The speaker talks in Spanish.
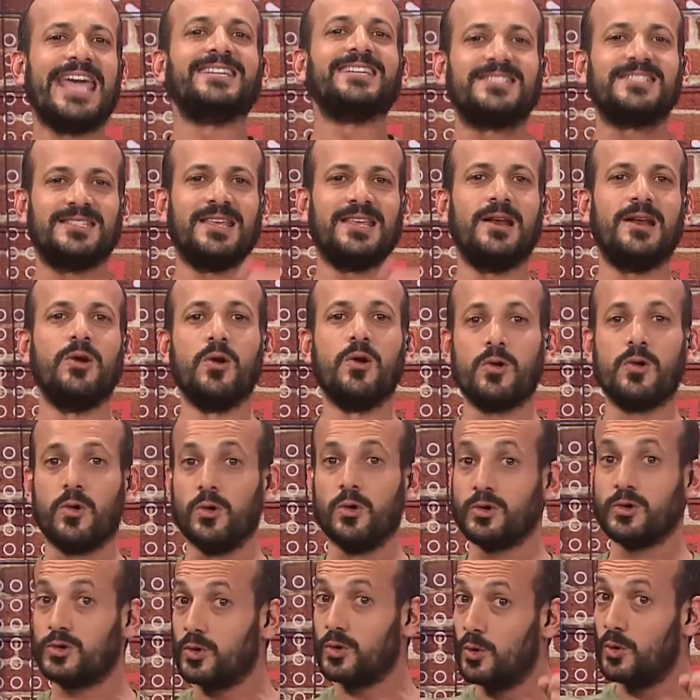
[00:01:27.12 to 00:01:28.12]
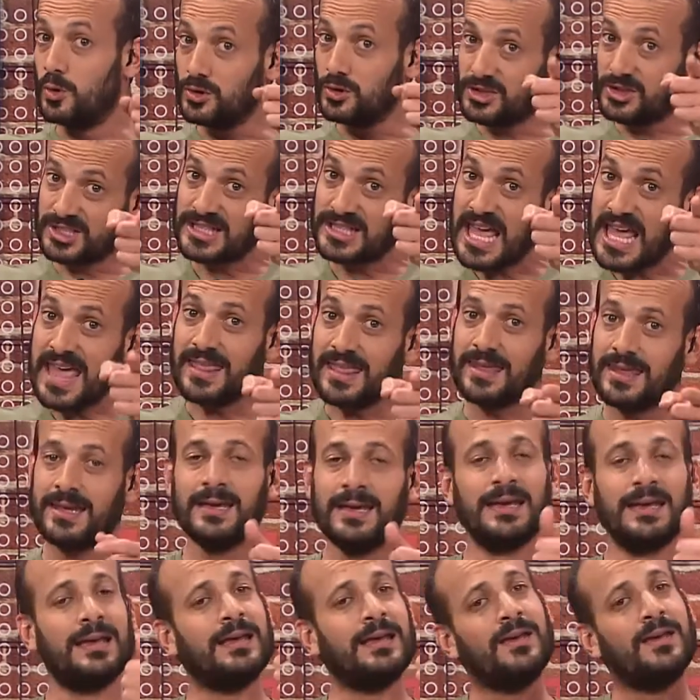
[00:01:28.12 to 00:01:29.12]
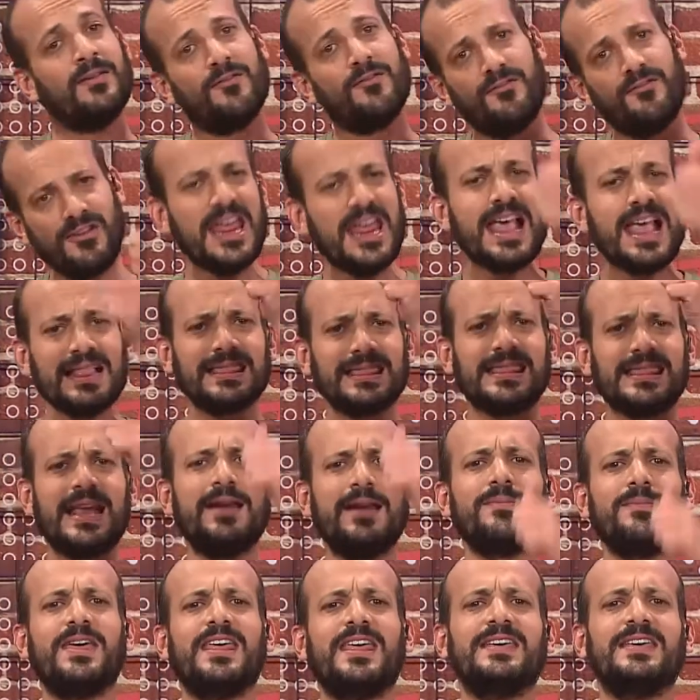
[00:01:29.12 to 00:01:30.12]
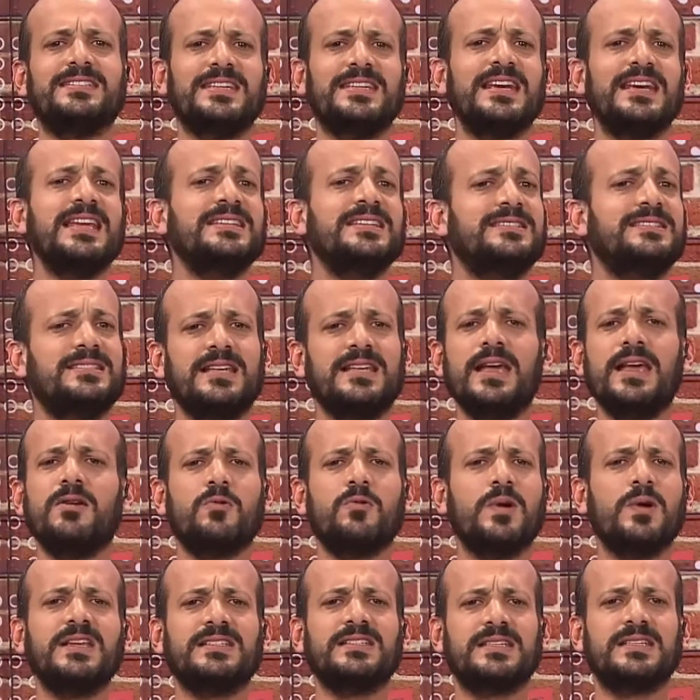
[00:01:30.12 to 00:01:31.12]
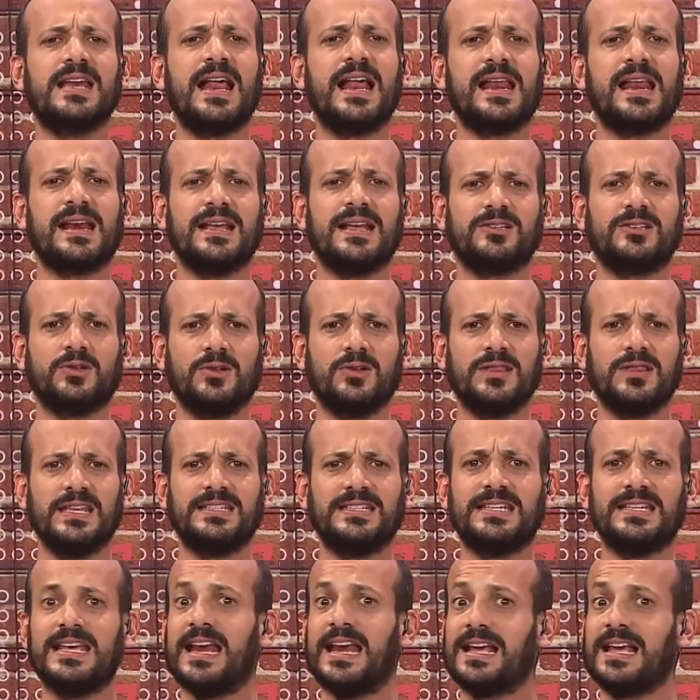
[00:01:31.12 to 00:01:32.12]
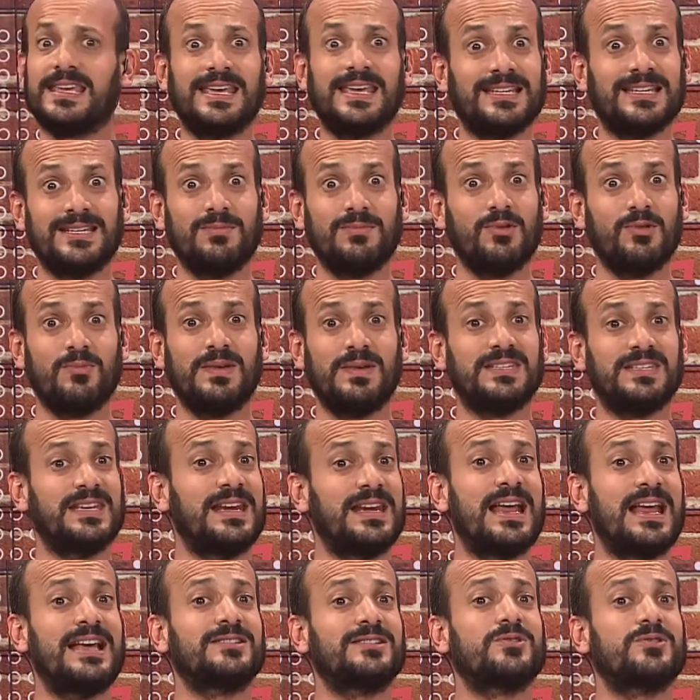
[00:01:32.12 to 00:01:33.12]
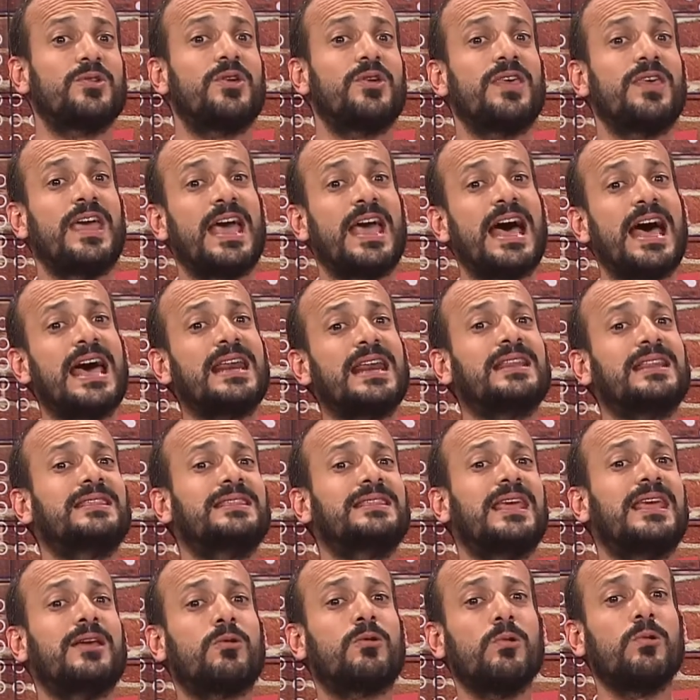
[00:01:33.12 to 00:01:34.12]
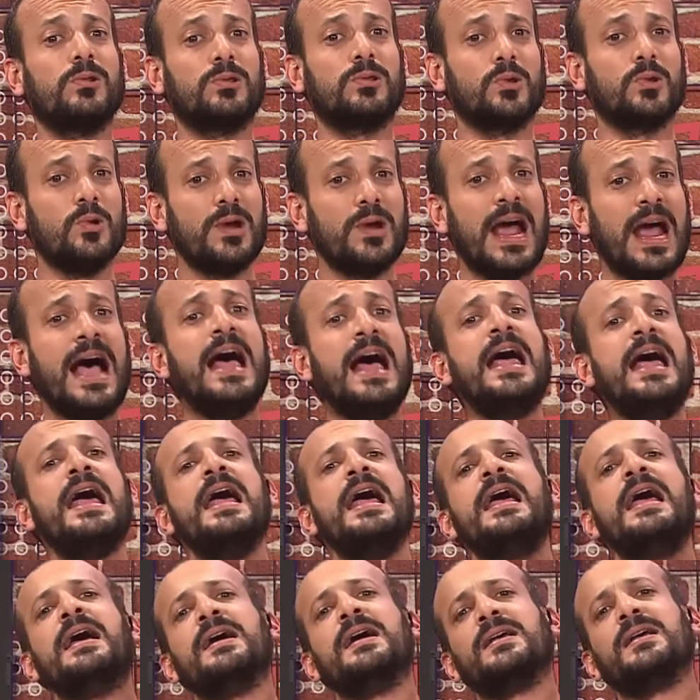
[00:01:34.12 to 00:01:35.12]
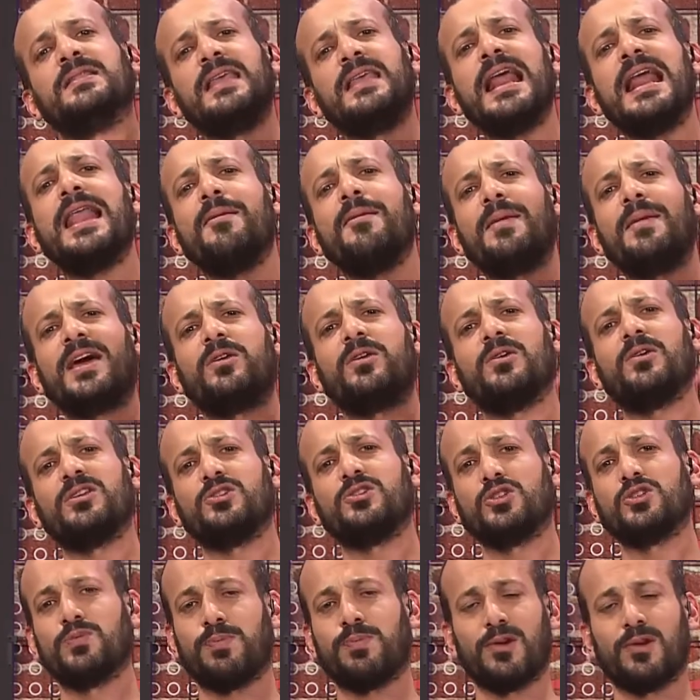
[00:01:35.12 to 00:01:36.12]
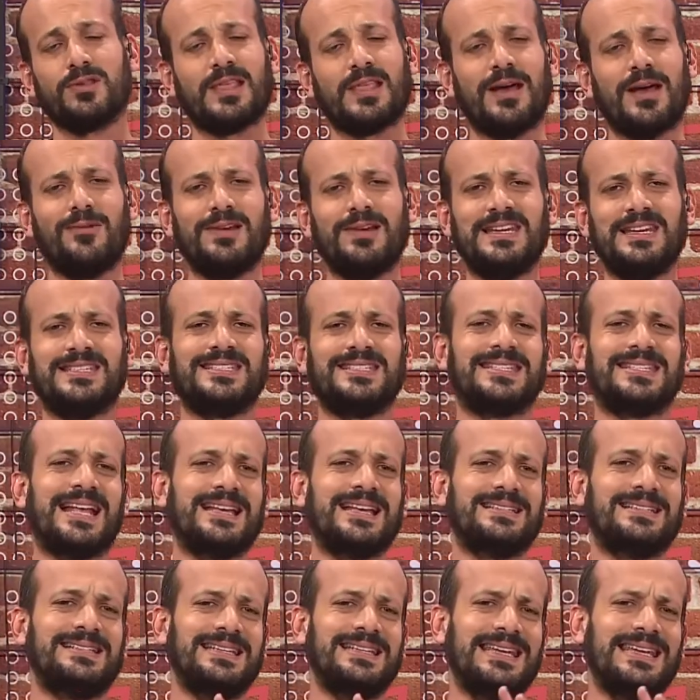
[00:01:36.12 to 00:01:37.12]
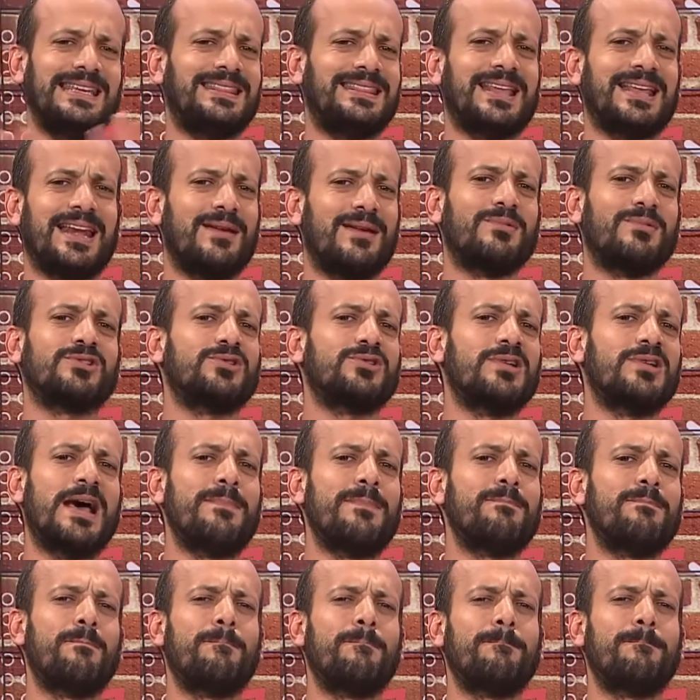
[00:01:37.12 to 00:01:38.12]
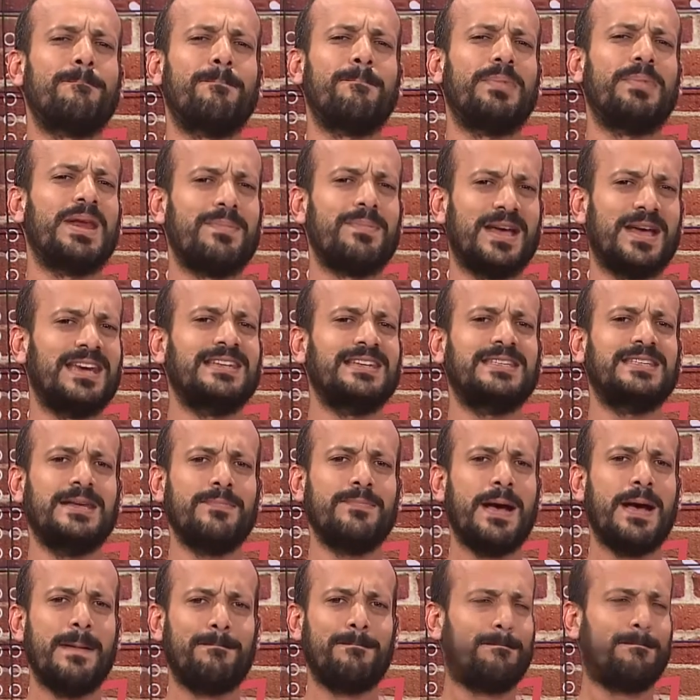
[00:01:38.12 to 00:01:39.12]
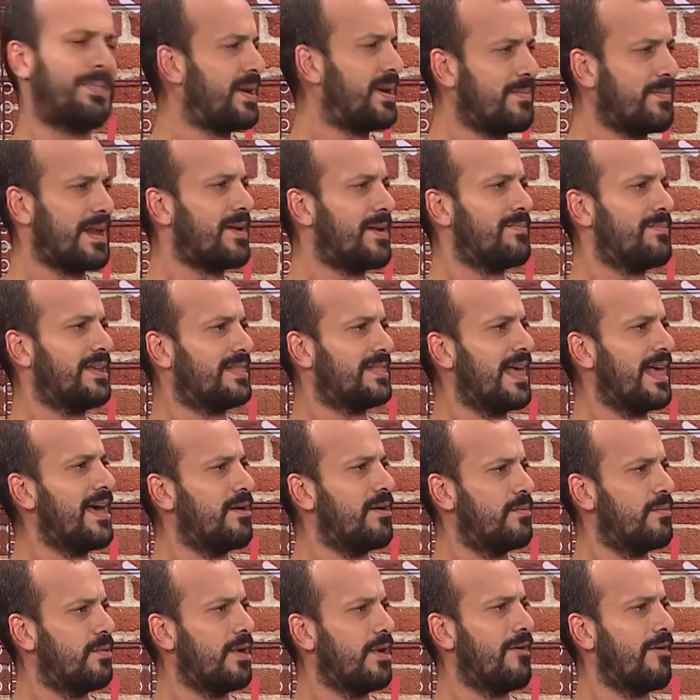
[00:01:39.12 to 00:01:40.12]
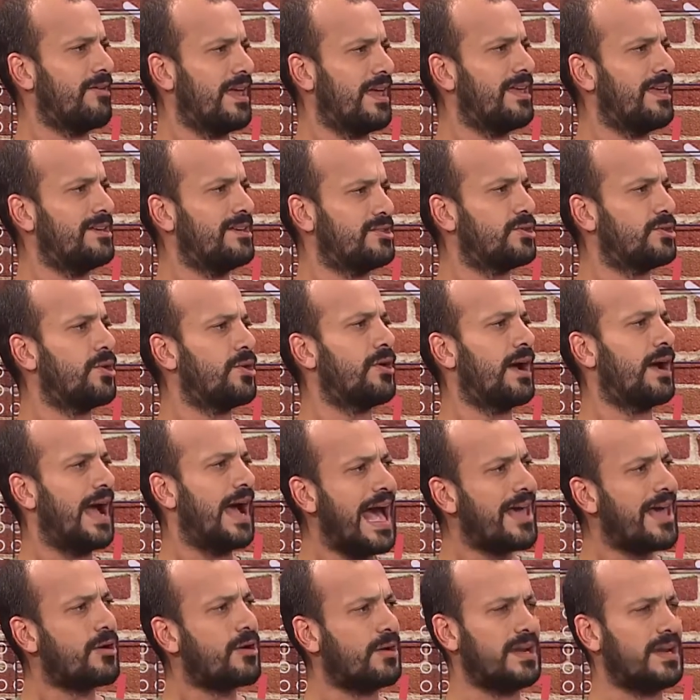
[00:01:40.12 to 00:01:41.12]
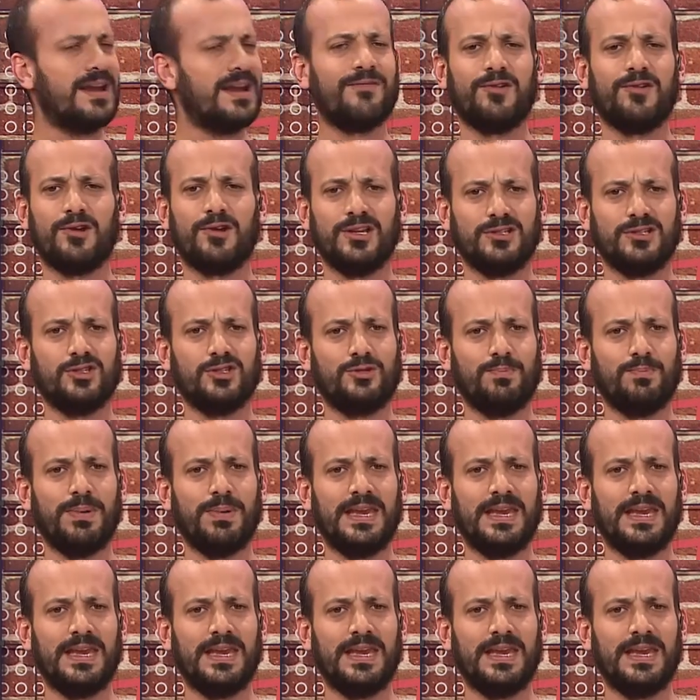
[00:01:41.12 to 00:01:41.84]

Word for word: es de locos. Usted fiel telemedellinense, nuestra razón de ser. Aquí hacemos mecenazgo de arte y cultura de la mano de sus protagonistas. Y tenemos una primerísima, primera invitada, como lo había dicho Carolina Flores